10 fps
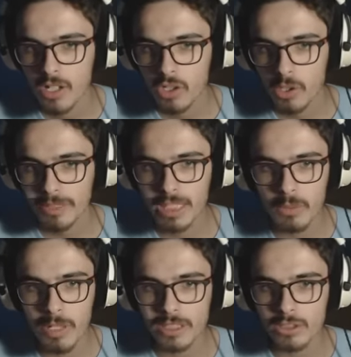devo mettere
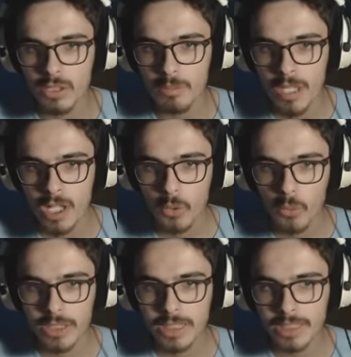questo
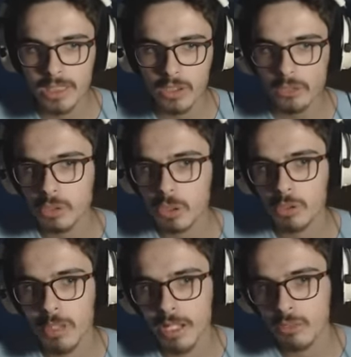qui stessa cosa ha
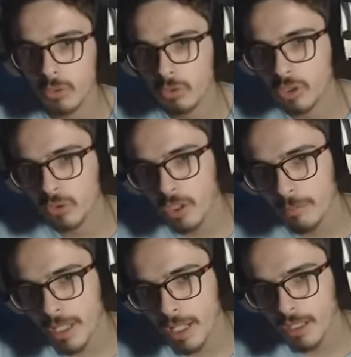funzionato bene qui devo tanto
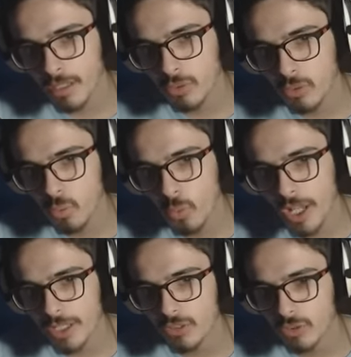cambiare credo
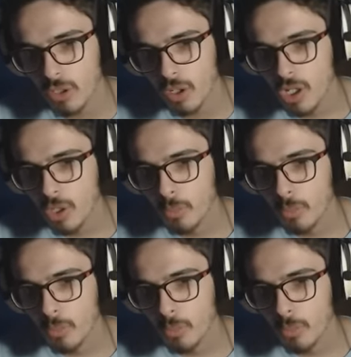questo